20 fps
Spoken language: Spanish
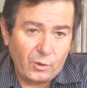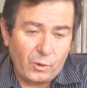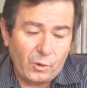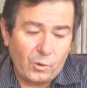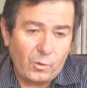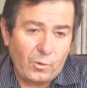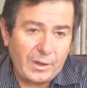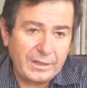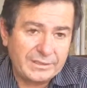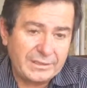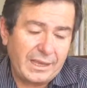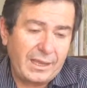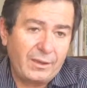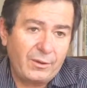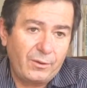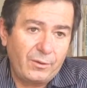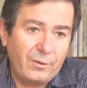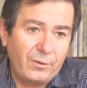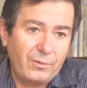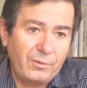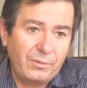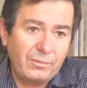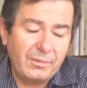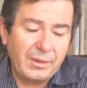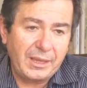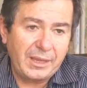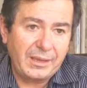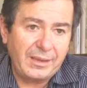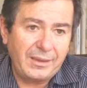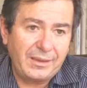o basado
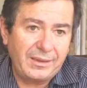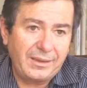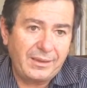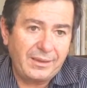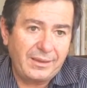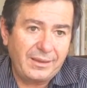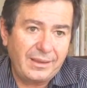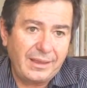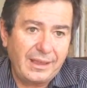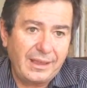eh,